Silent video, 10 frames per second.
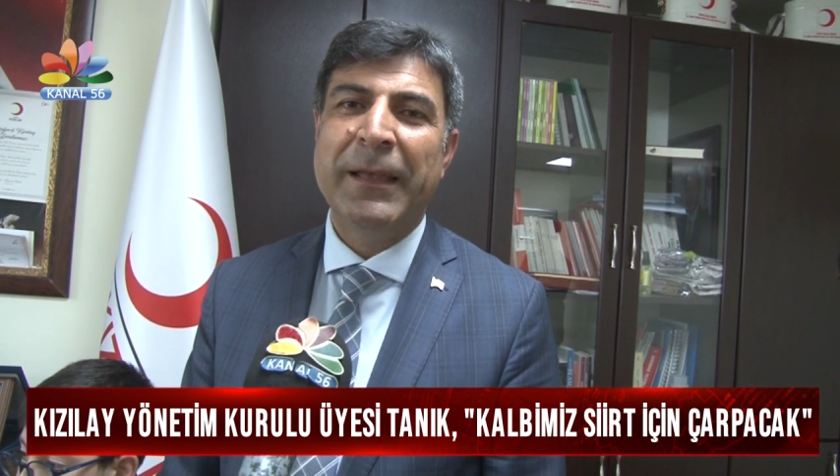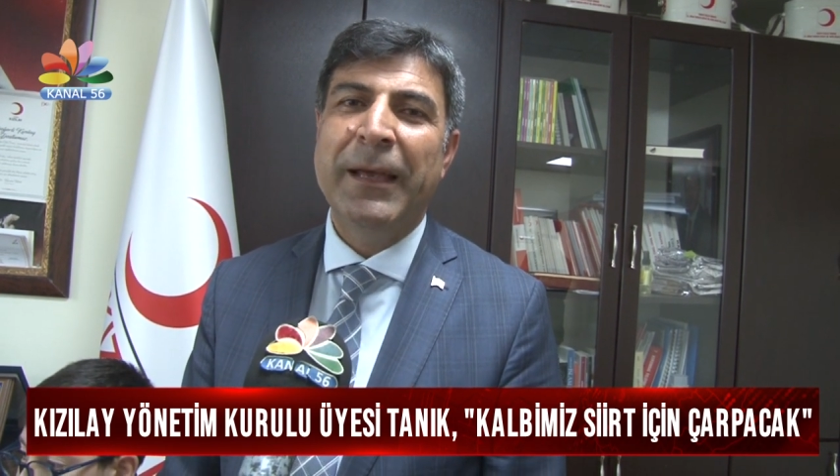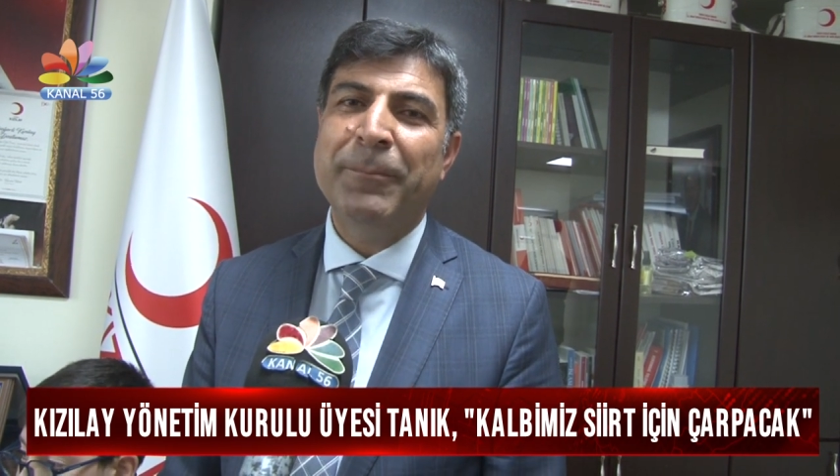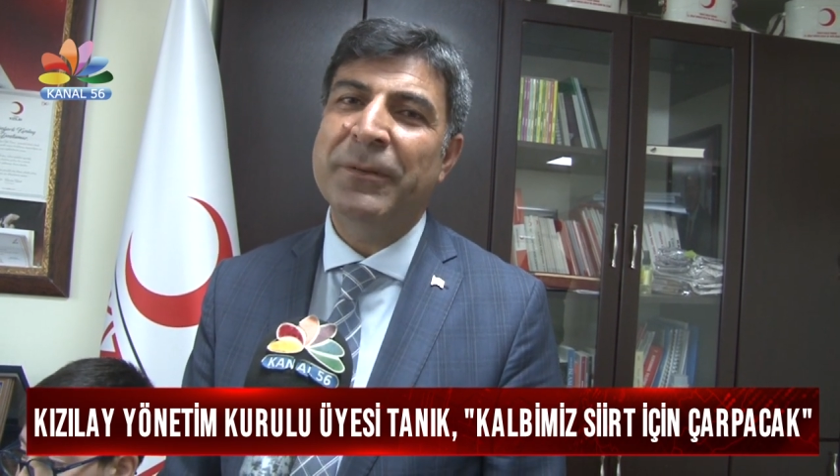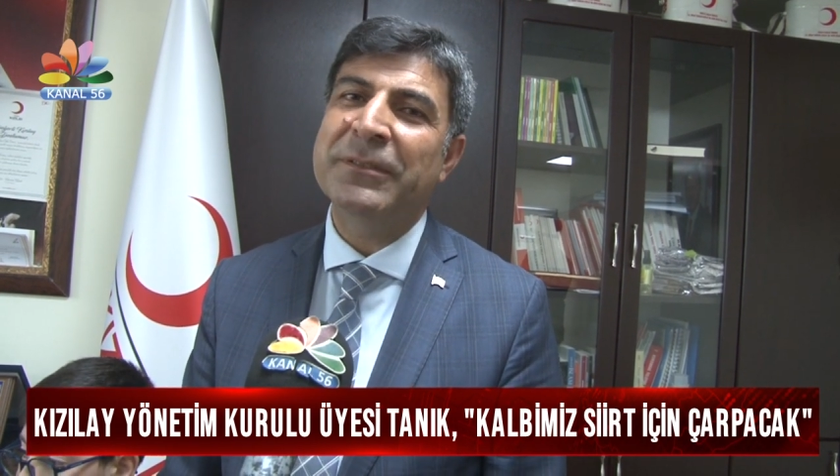
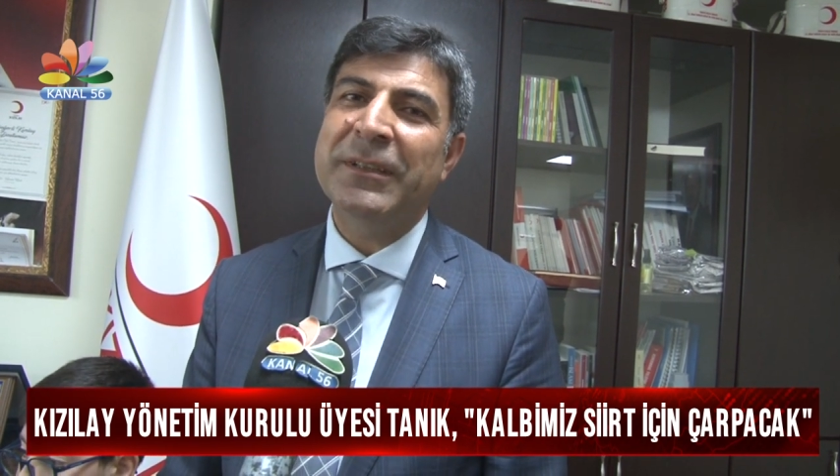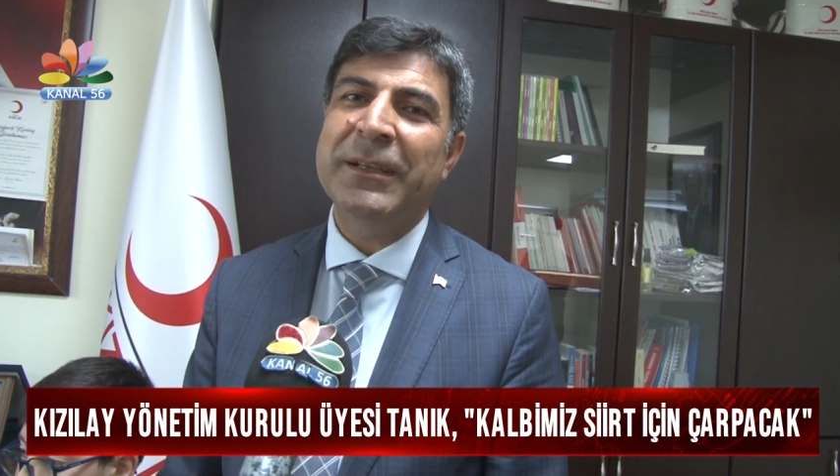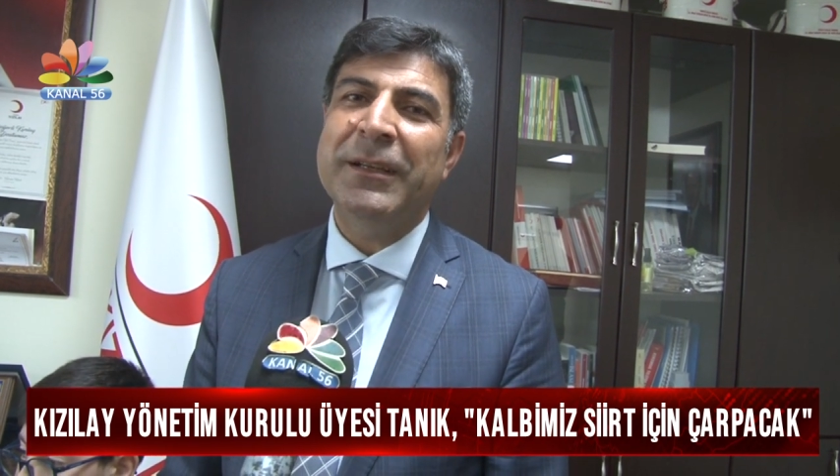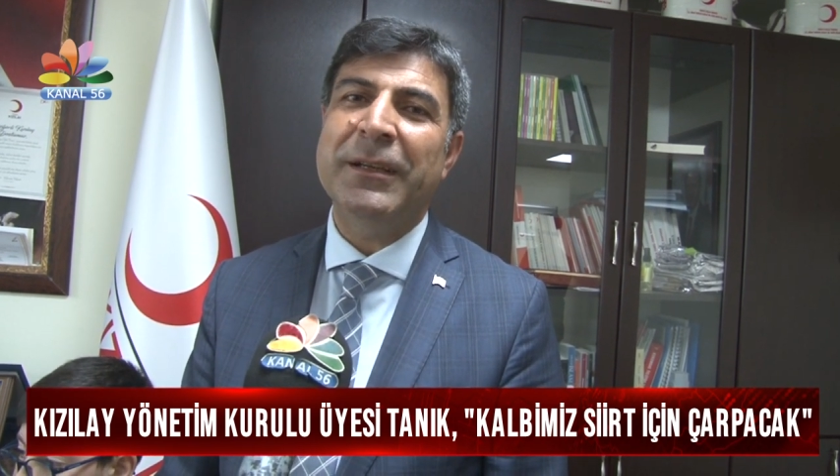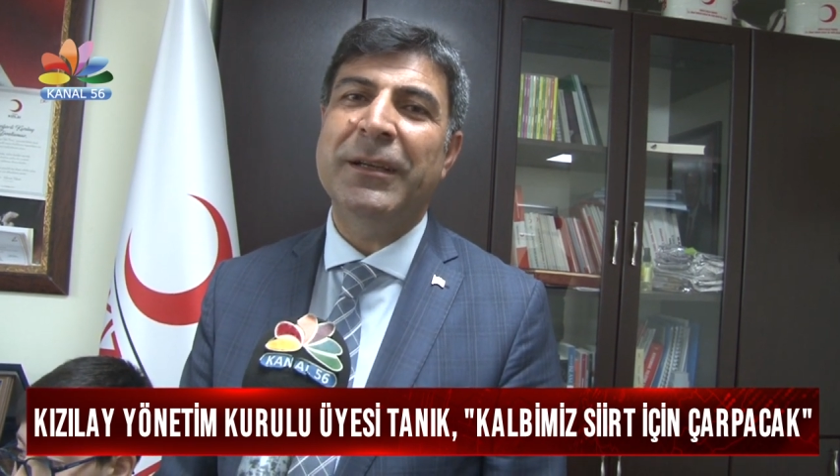
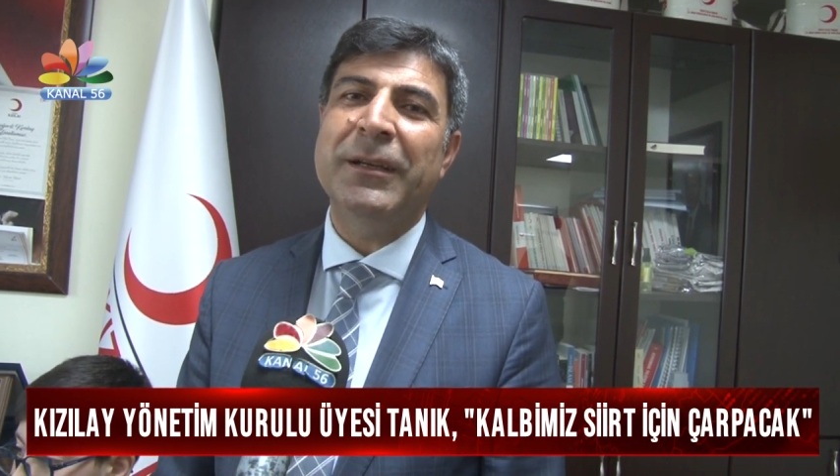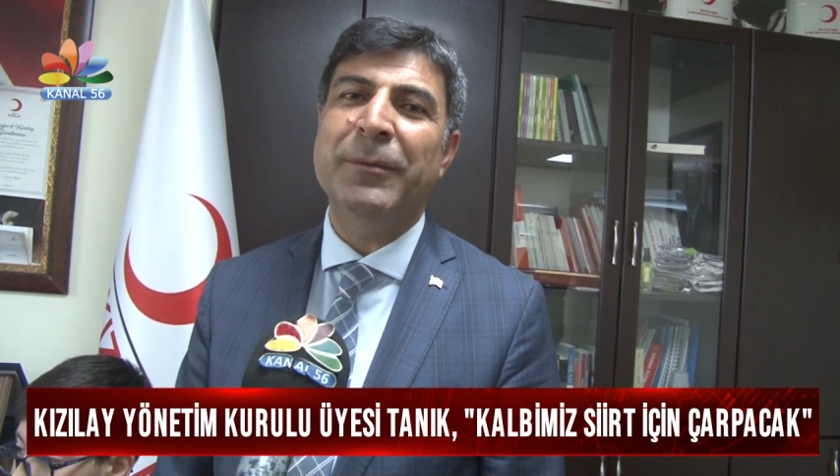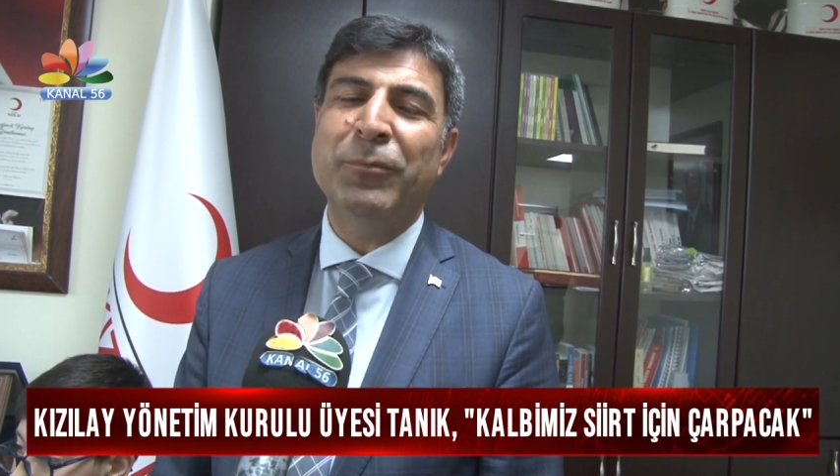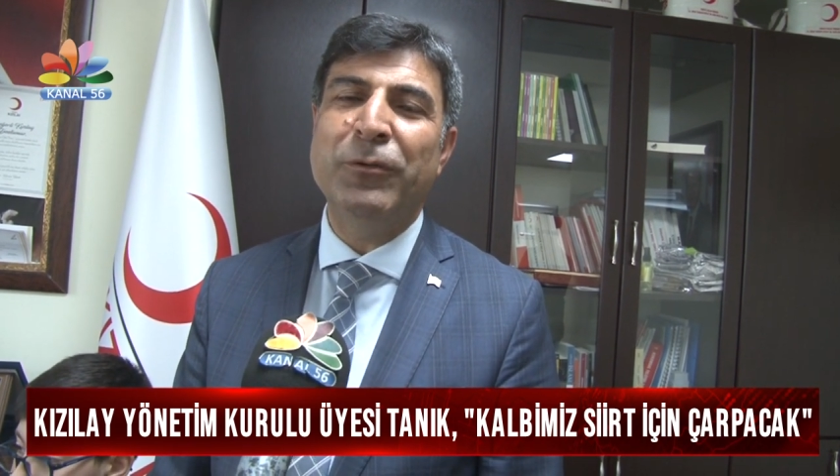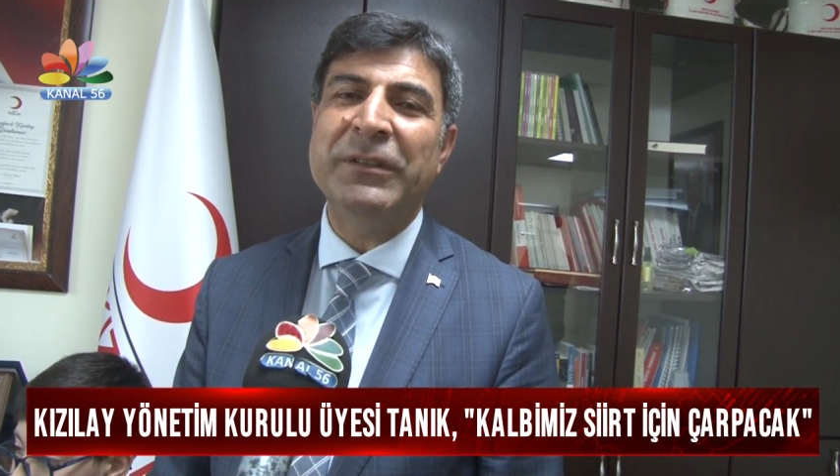Hepinize e,
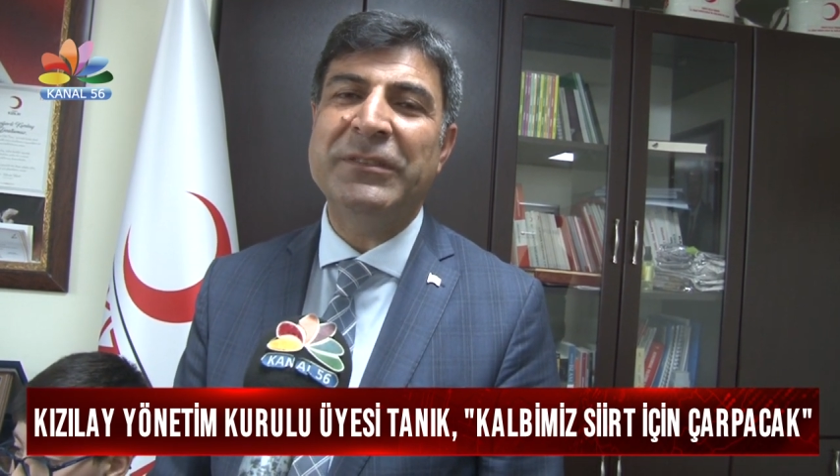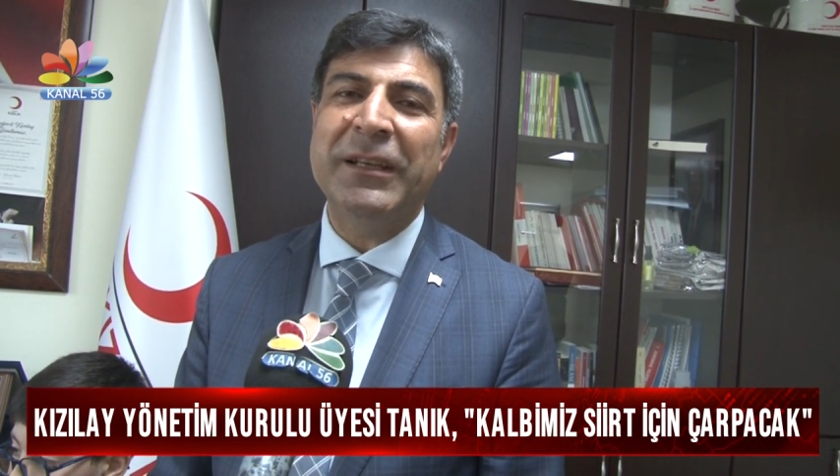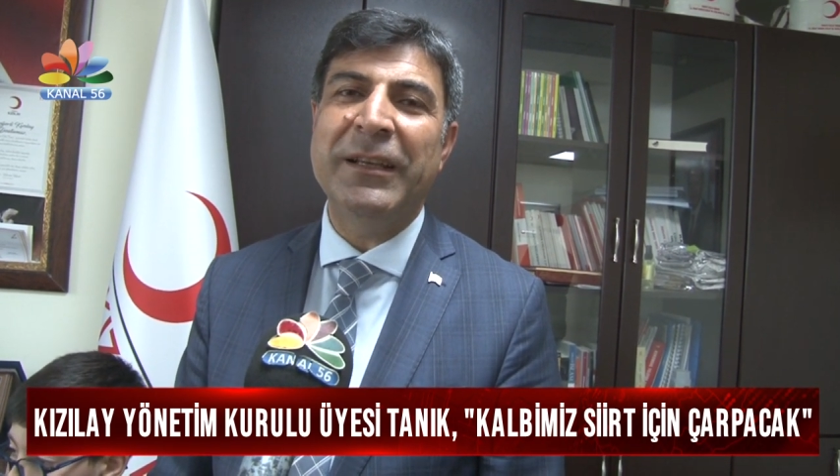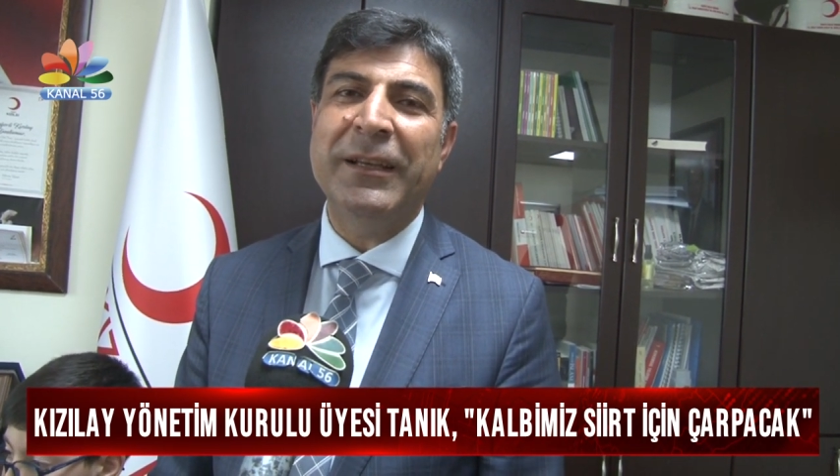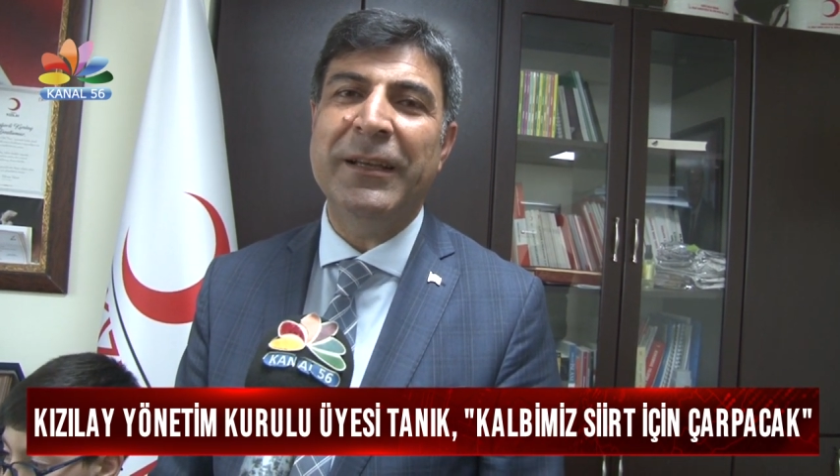bu
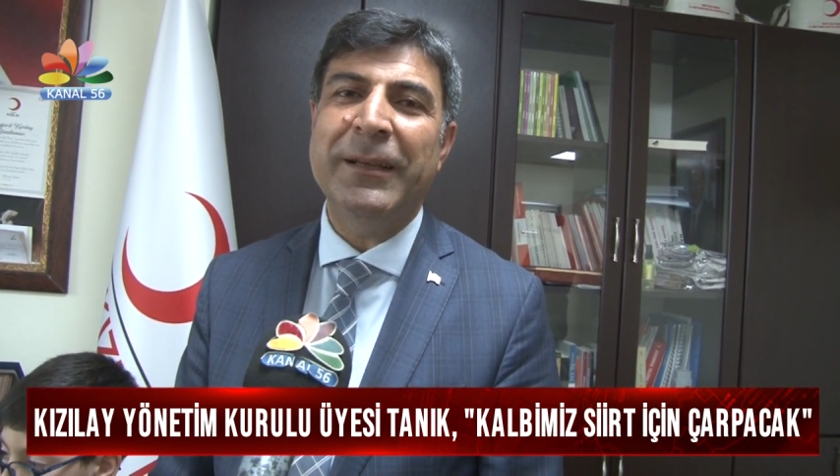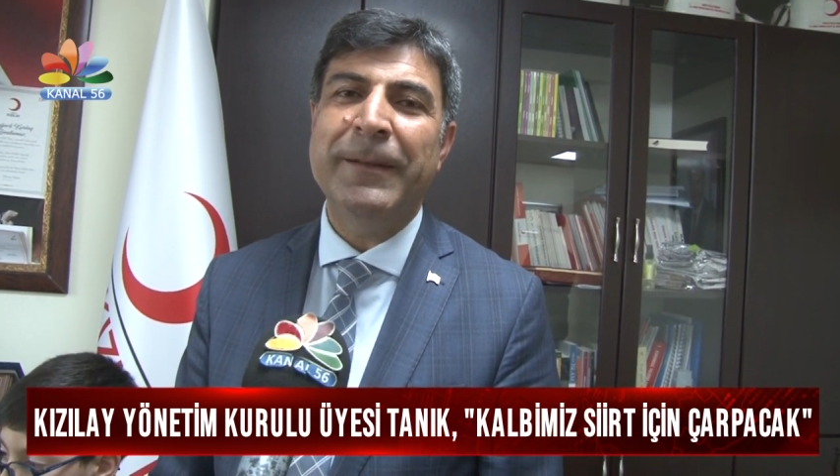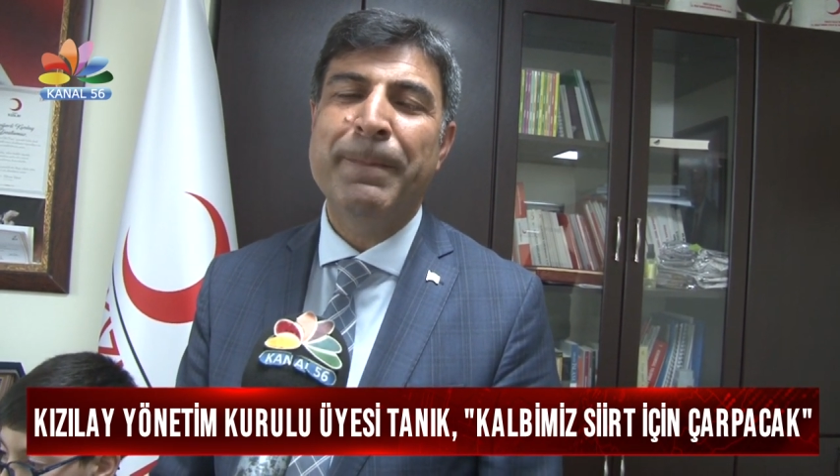vesileyle